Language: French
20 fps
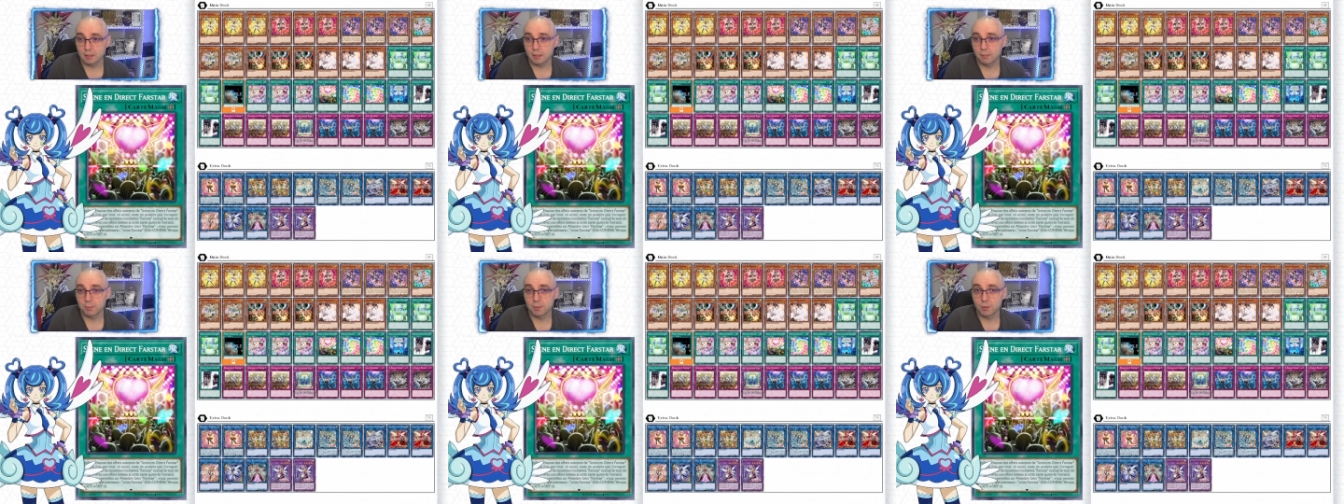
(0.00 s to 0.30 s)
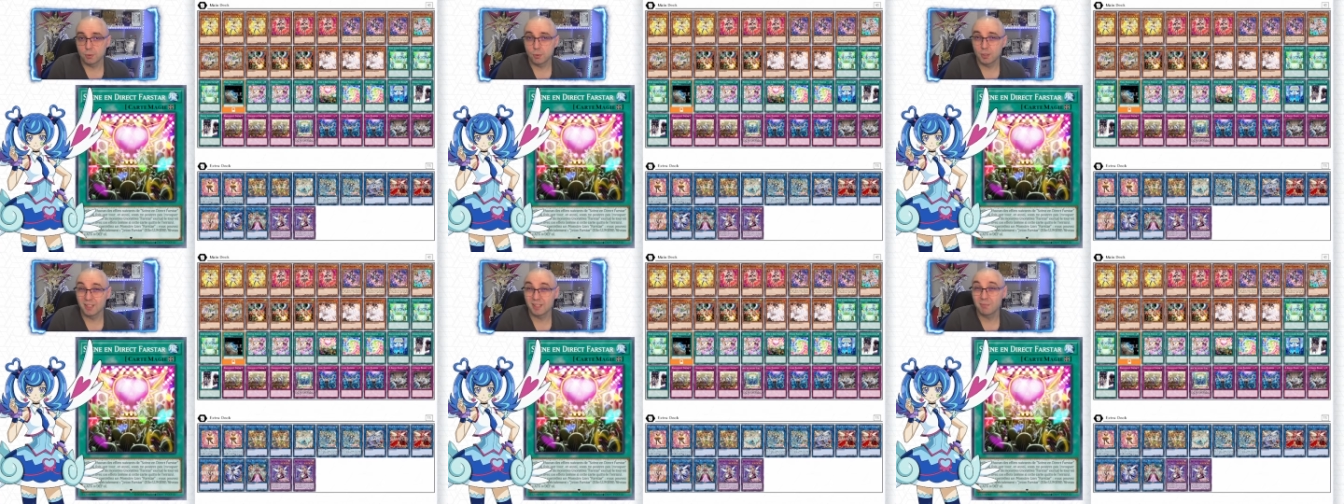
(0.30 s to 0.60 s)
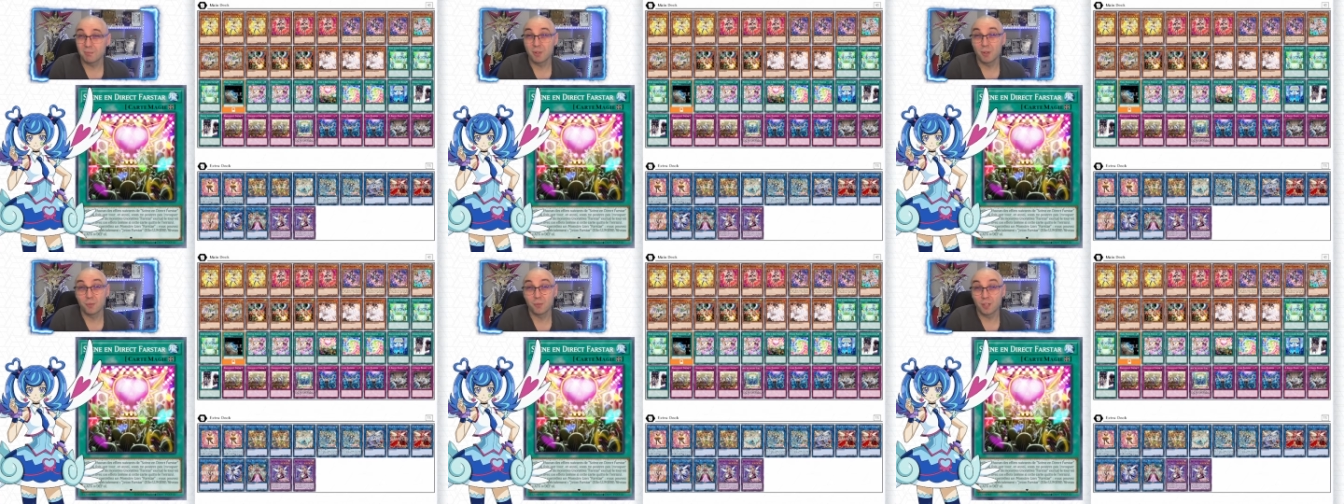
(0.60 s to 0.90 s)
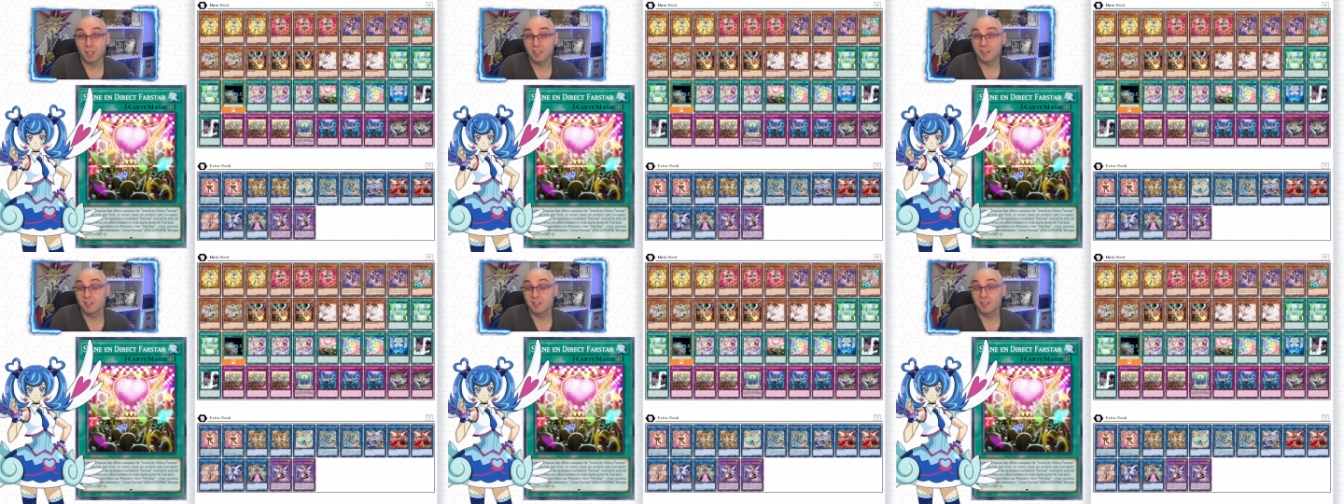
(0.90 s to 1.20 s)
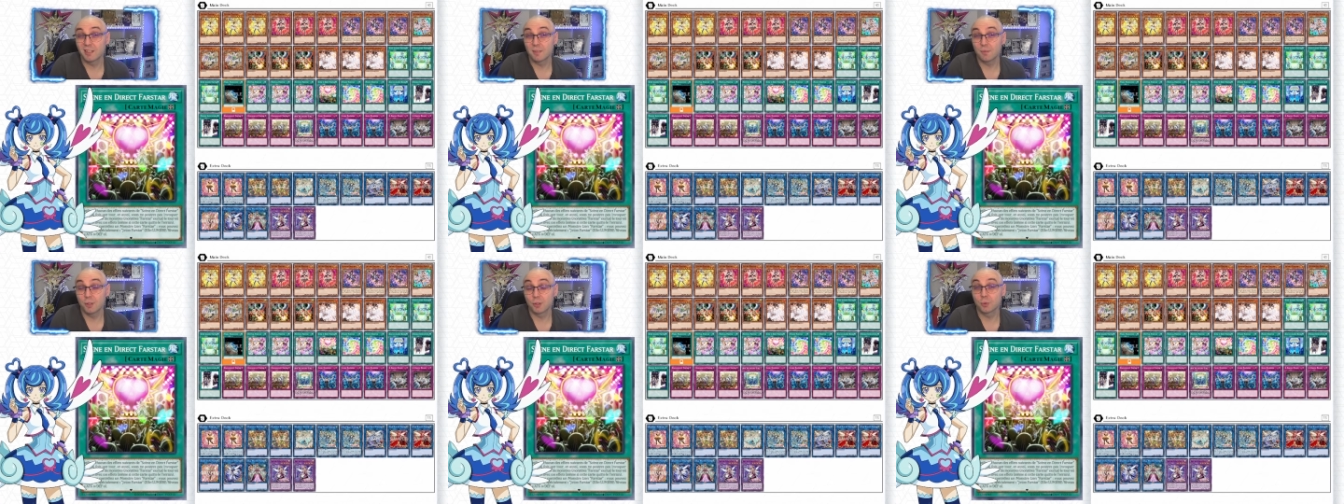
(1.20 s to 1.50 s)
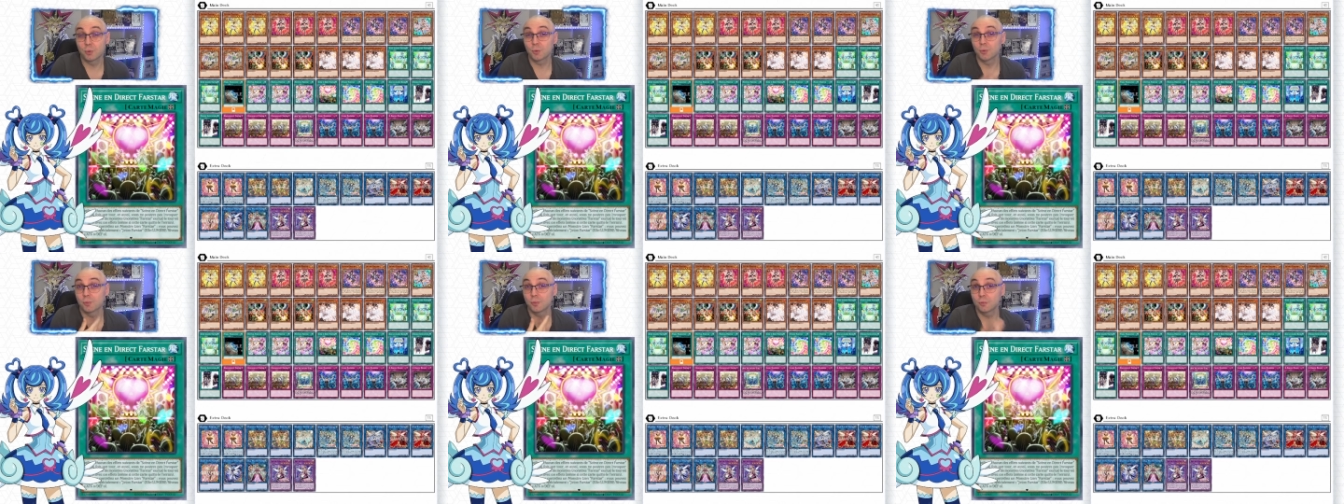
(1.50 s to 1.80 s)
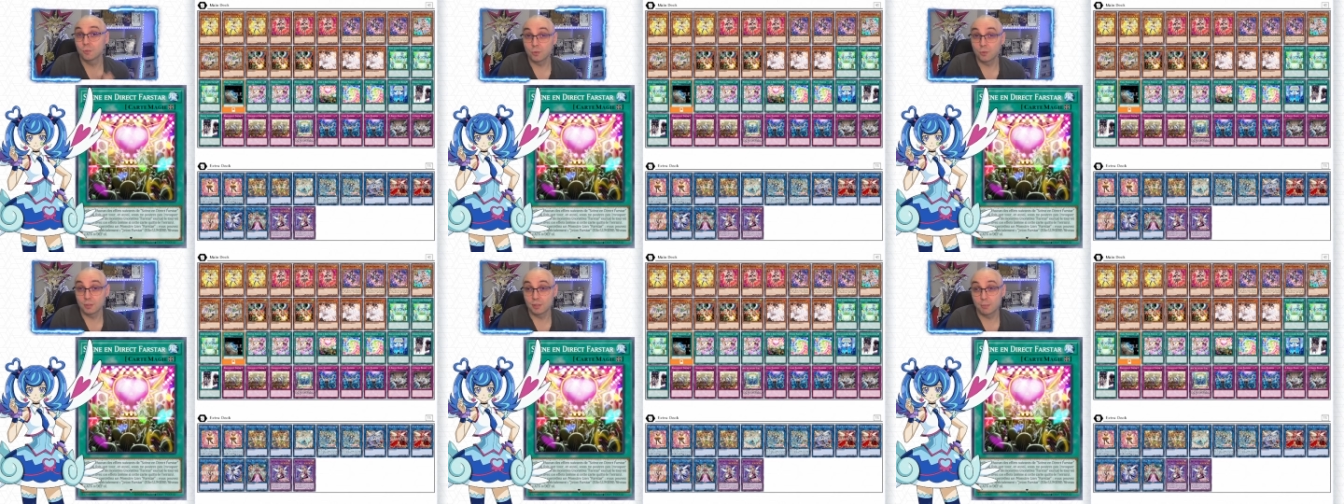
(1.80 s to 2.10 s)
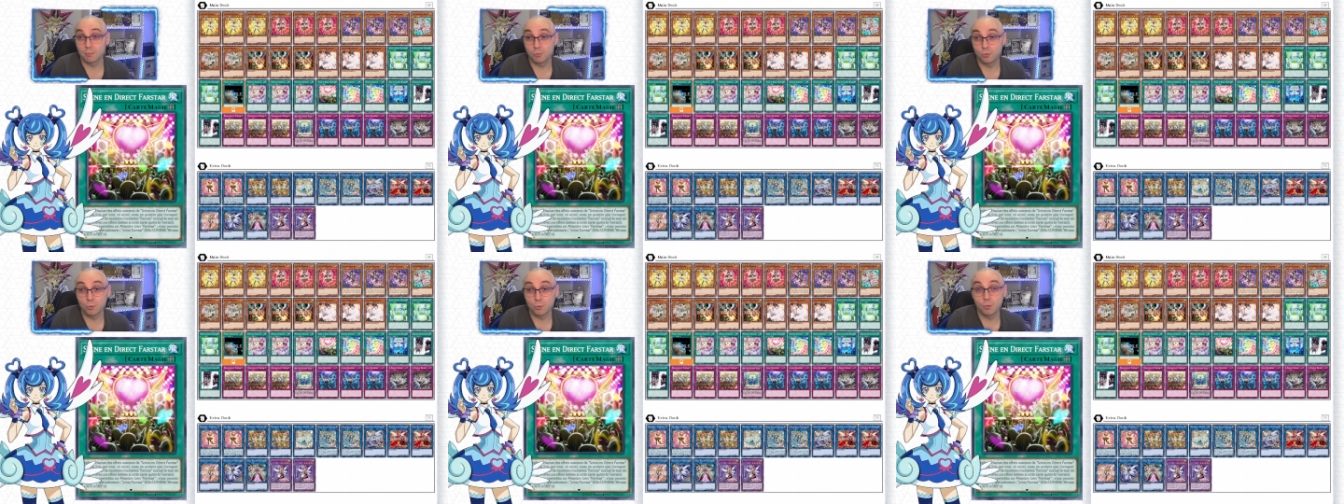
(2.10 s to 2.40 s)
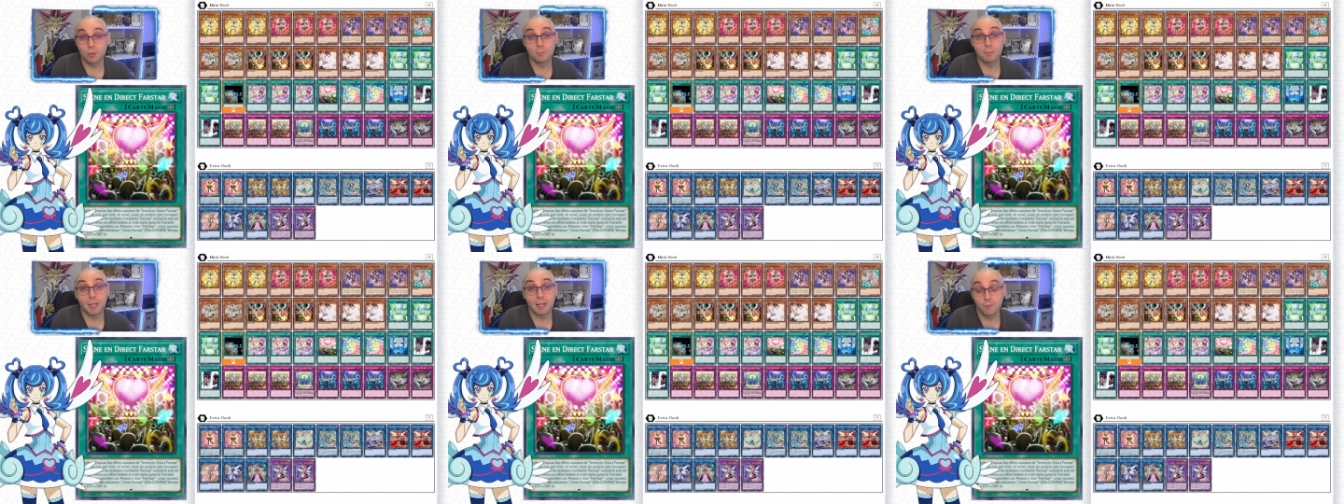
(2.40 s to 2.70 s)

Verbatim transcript: a priori, mais en vrai, dès votre deuxième tour, bah,